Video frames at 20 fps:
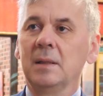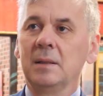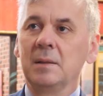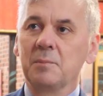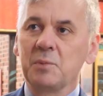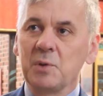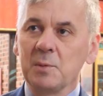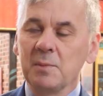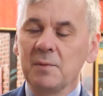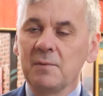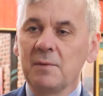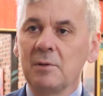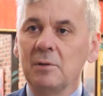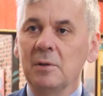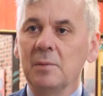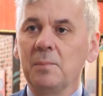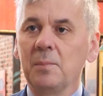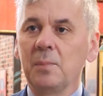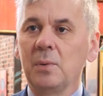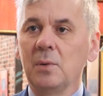i
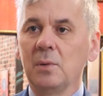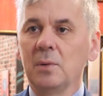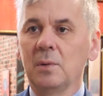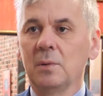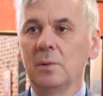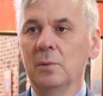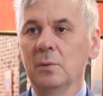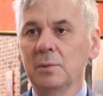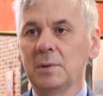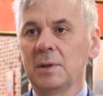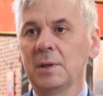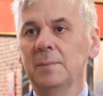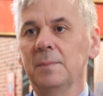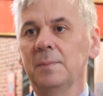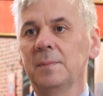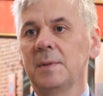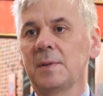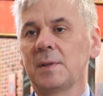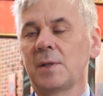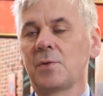przybywały po lutym
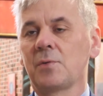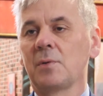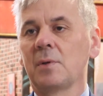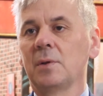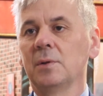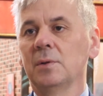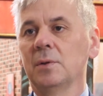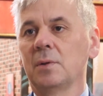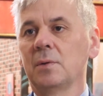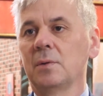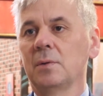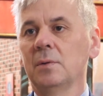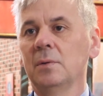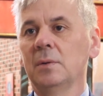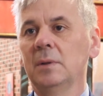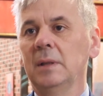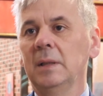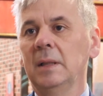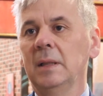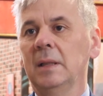zeszłego roku,